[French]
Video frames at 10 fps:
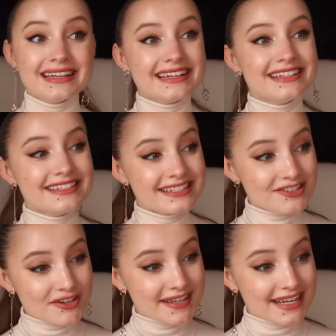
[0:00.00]
Et si ça
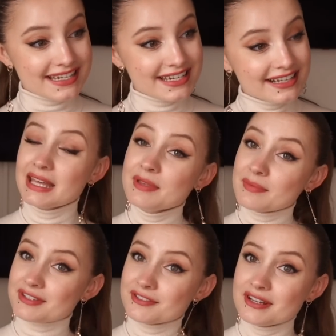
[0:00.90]
choque quelqu'un, eh bien,
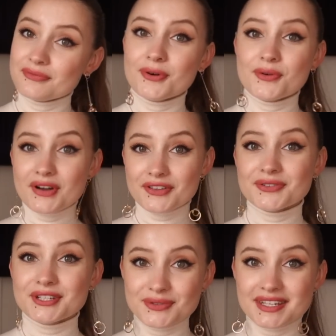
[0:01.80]
messieurs, il faut revoir
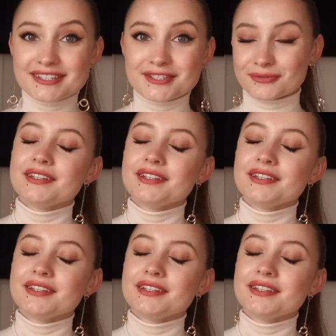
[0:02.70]
son éducation.